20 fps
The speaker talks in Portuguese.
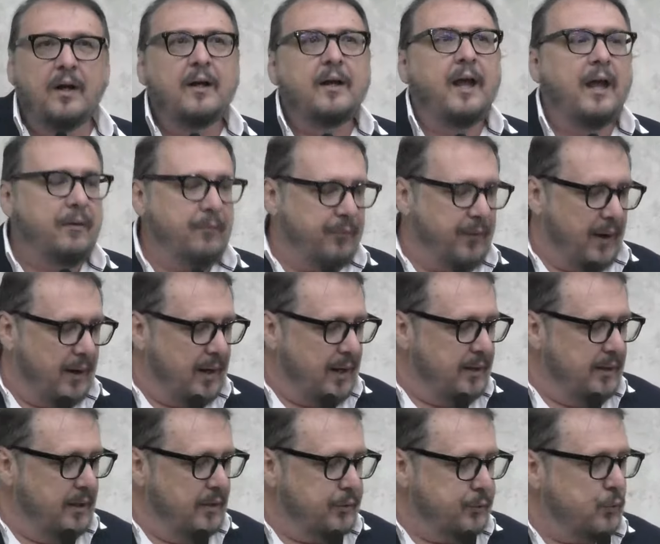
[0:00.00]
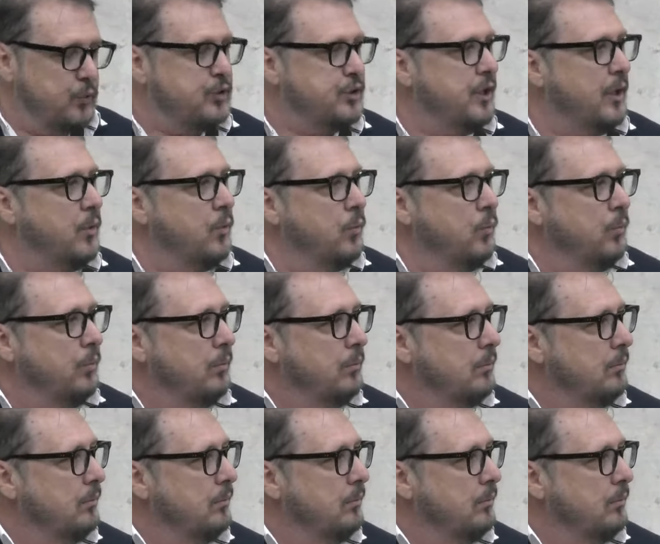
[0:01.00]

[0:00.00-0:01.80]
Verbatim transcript: Quem fala isso? G1.